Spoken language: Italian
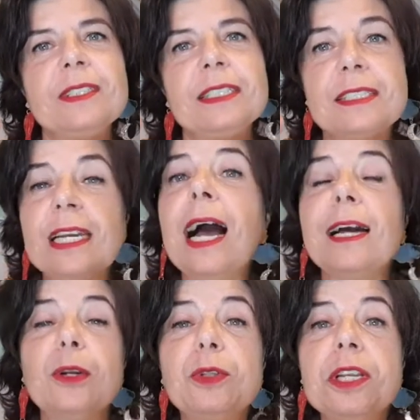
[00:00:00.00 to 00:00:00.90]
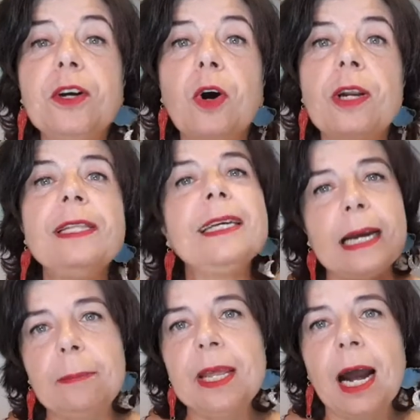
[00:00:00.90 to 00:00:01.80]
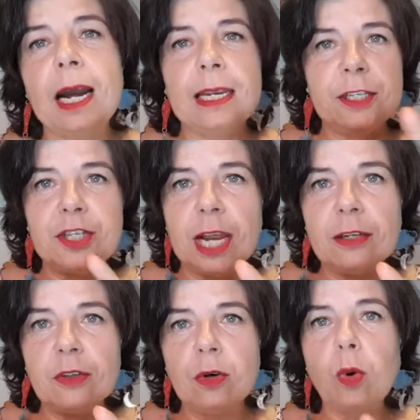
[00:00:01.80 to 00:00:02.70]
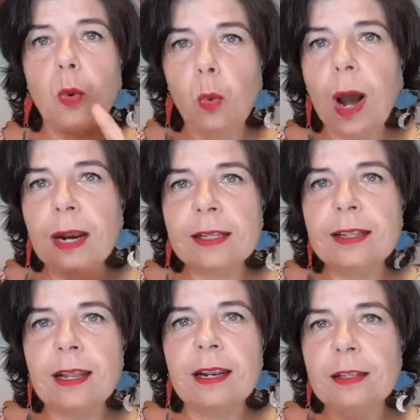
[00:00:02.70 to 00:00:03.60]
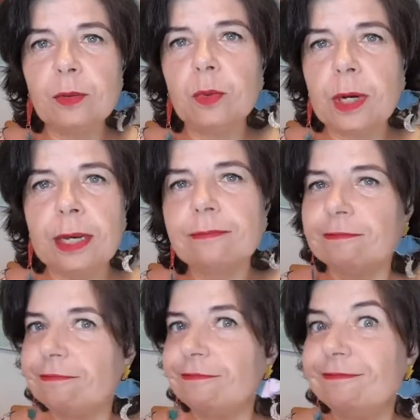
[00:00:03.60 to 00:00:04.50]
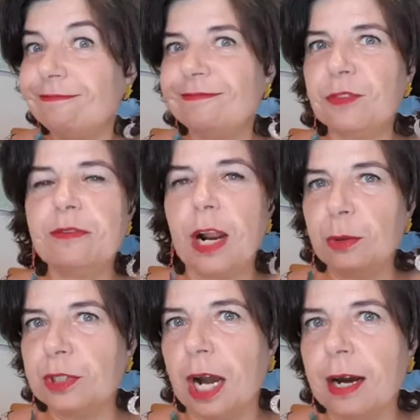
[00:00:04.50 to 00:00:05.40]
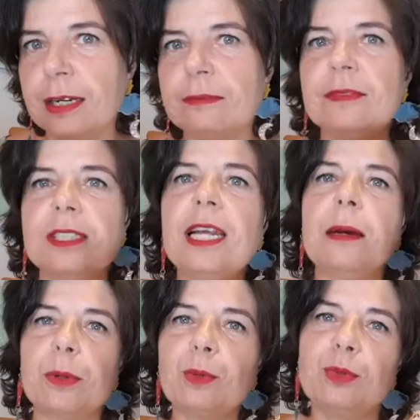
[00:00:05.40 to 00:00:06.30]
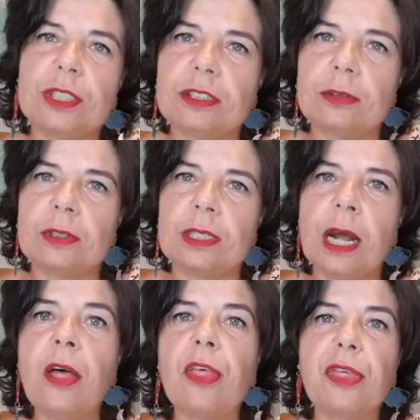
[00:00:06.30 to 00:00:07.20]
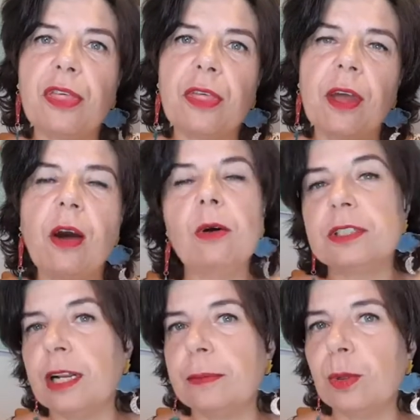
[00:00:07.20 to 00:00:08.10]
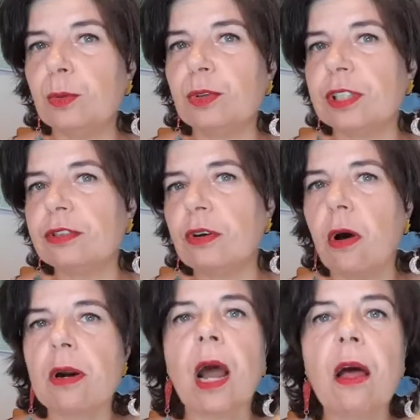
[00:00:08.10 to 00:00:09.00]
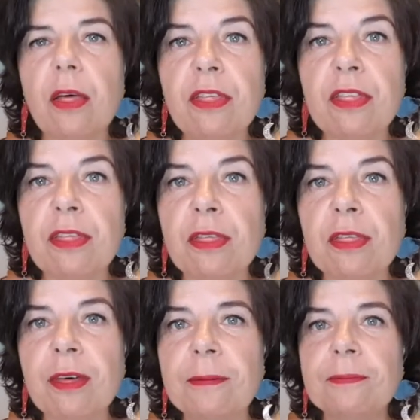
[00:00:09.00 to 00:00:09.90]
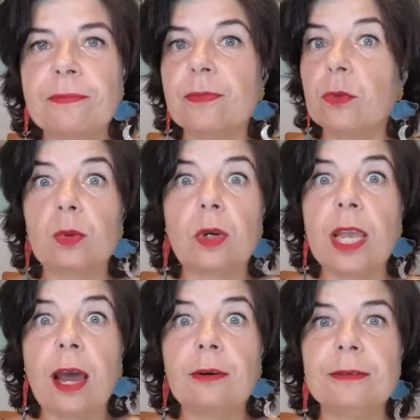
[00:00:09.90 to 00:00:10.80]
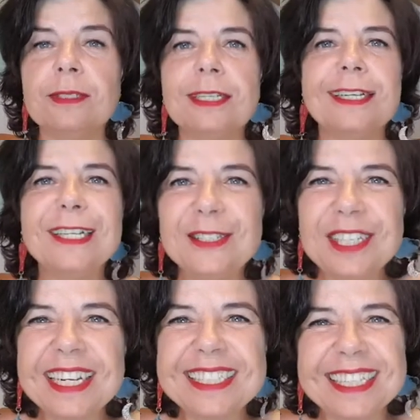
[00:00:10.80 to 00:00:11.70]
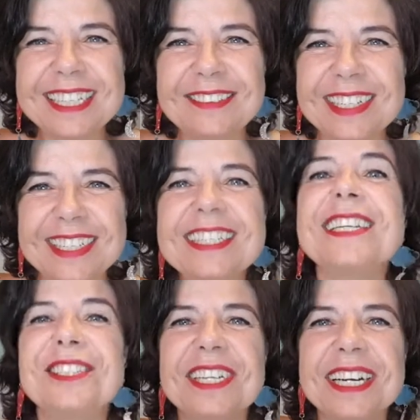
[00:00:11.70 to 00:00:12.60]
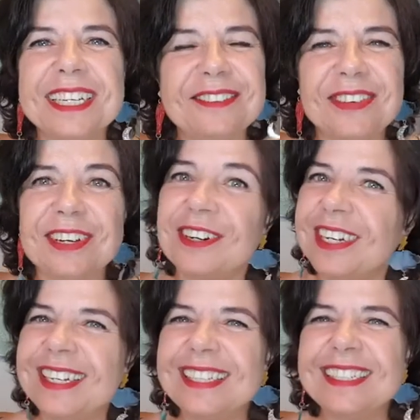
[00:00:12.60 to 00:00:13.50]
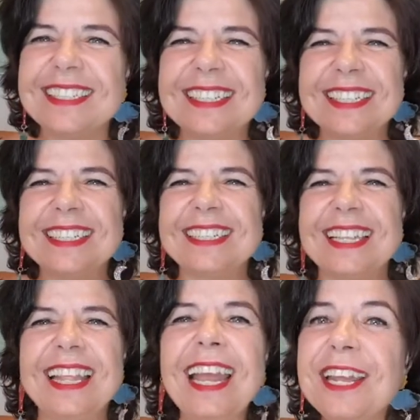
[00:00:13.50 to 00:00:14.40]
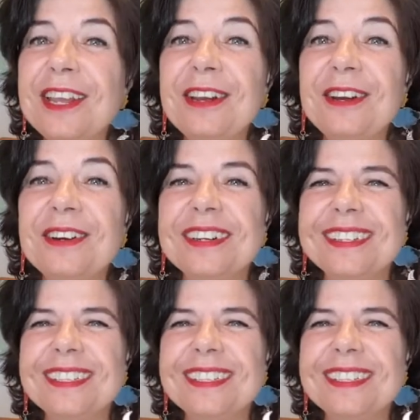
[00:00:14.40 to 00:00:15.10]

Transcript: se anche non ti ricordi capirai leggendo quale delle due dovrai usare, se la pronuncia sorda o se la pronuncia sonora. Mm. Tutto chiaro? Non ti resta che divertirti a cercare le parole. Thank you!